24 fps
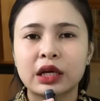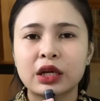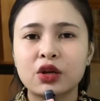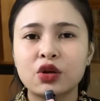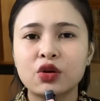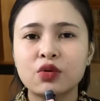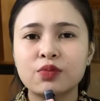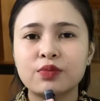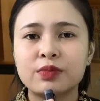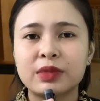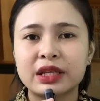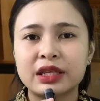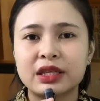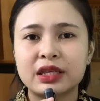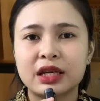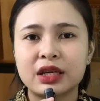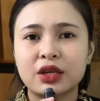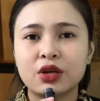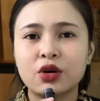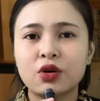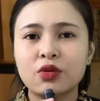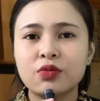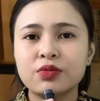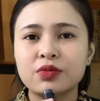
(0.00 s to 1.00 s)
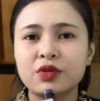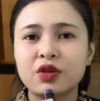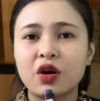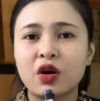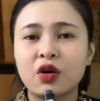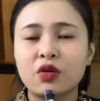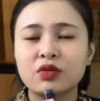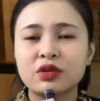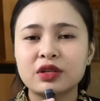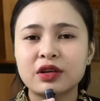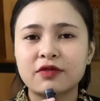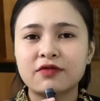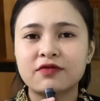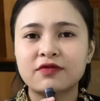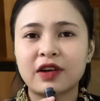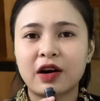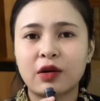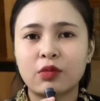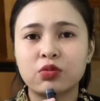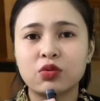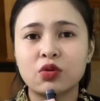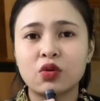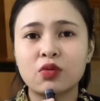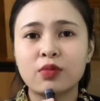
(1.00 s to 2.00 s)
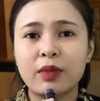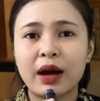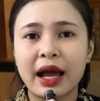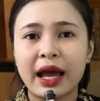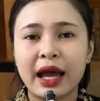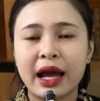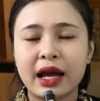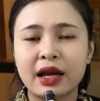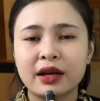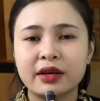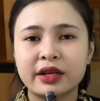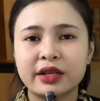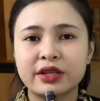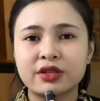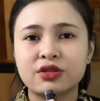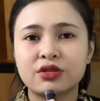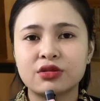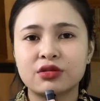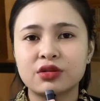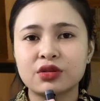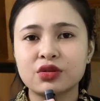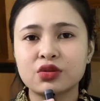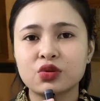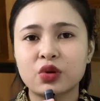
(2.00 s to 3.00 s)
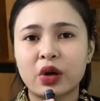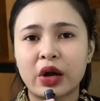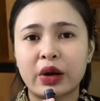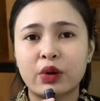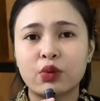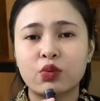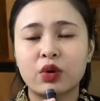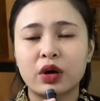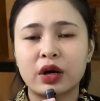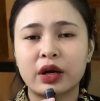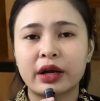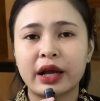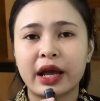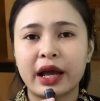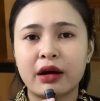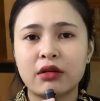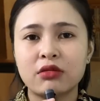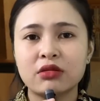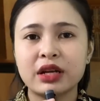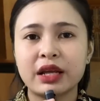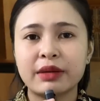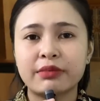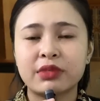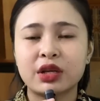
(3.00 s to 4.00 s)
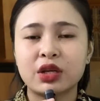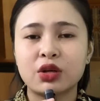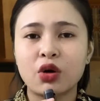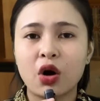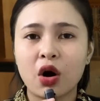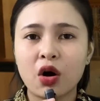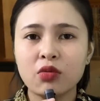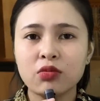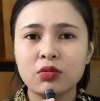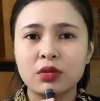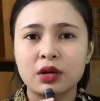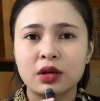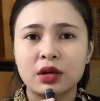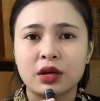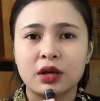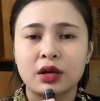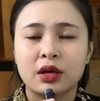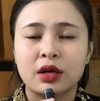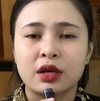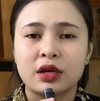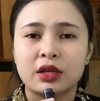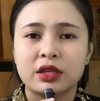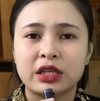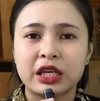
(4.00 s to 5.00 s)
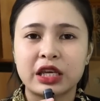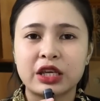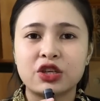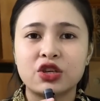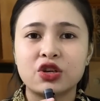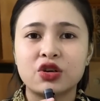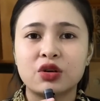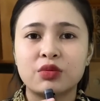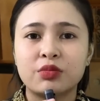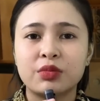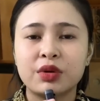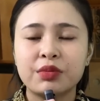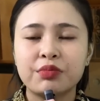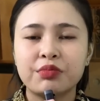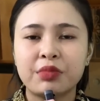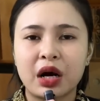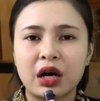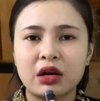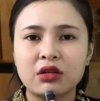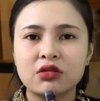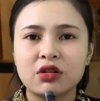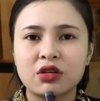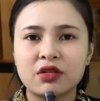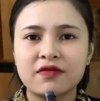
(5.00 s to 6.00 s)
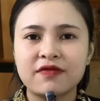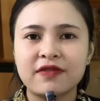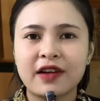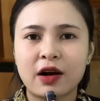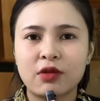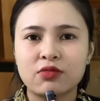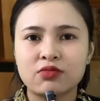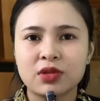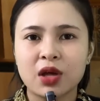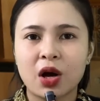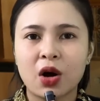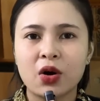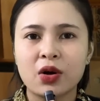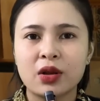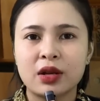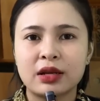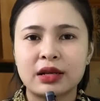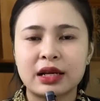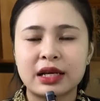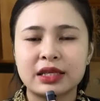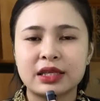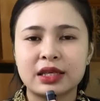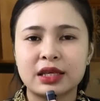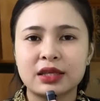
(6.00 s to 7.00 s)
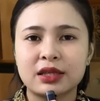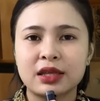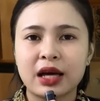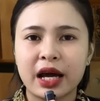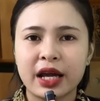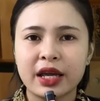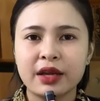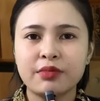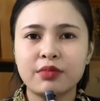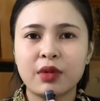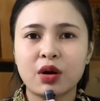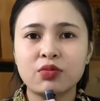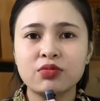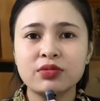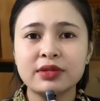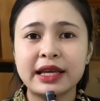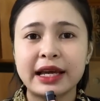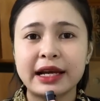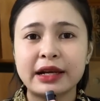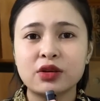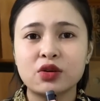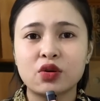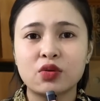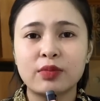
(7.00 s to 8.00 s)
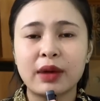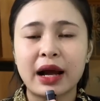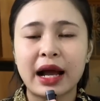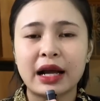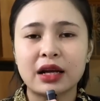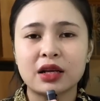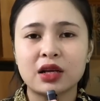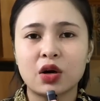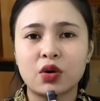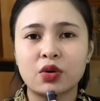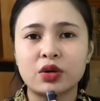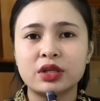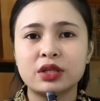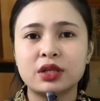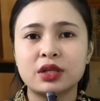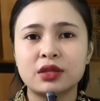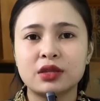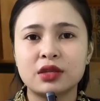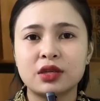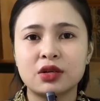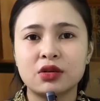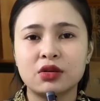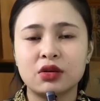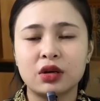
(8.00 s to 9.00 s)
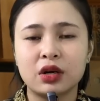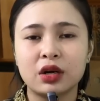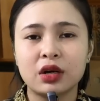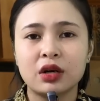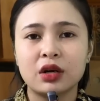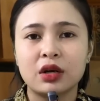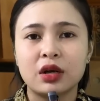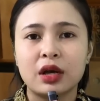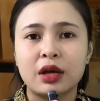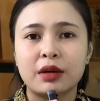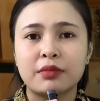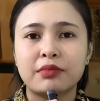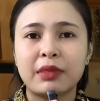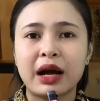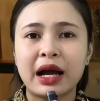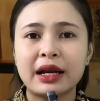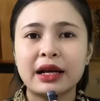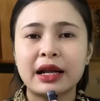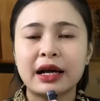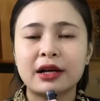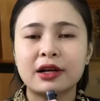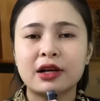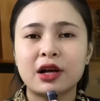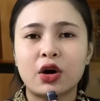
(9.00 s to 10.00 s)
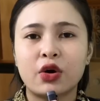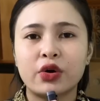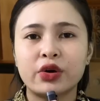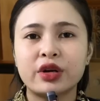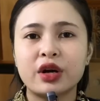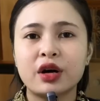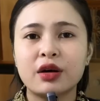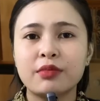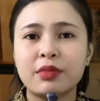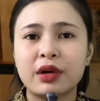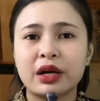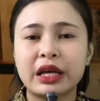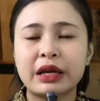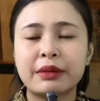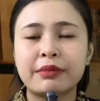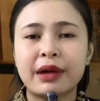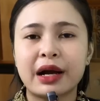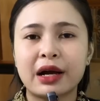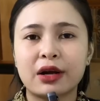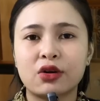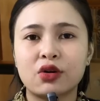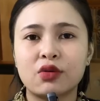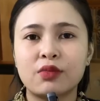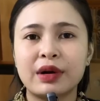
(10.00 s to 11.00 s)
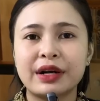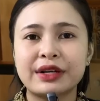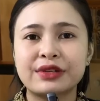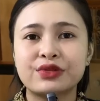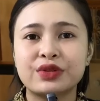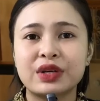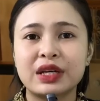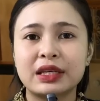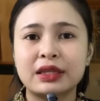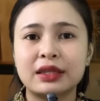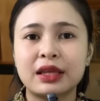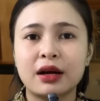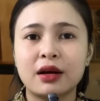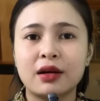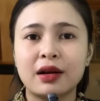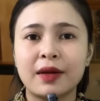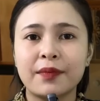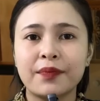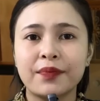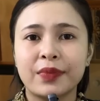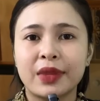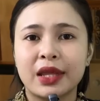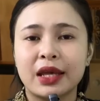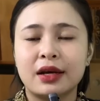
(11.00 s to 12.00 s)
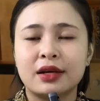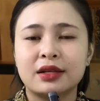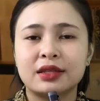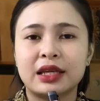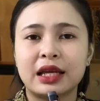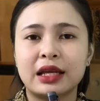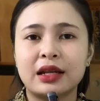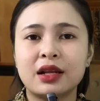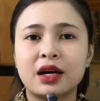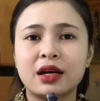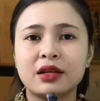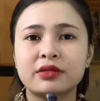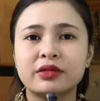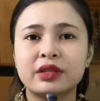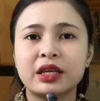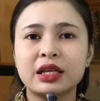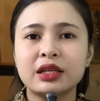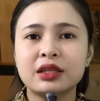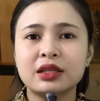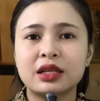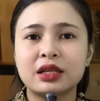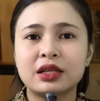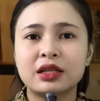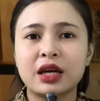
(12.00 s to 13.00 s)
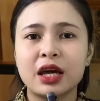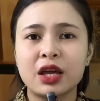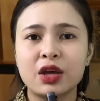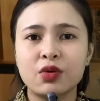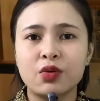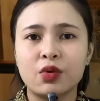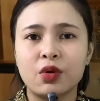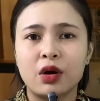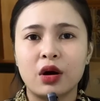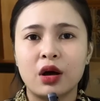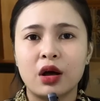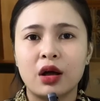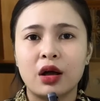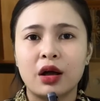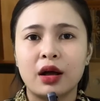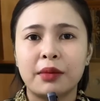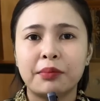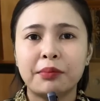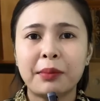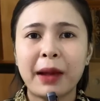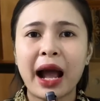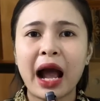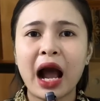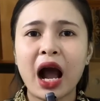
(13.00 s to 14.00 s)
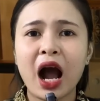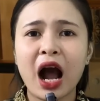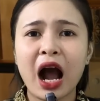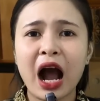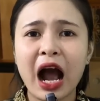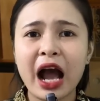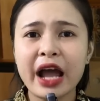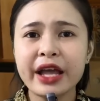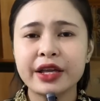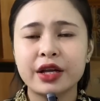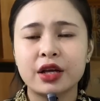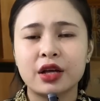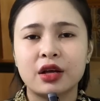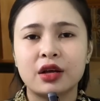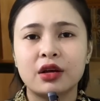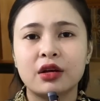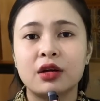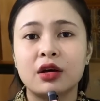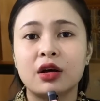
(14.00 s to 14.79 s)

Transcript: Cái lúc mà chị Út vô trong phòng của ba để sửa soạn quần áo đem đi đốt, chị vừa mới mở cửa phòng thôi là chị thấy bóng dáng của ba ngồi trên giường á. Ba đang ngồi đó mà cái mặt của ba suy tư lắm. Chị lên tiếng chị kêu, ba ơi!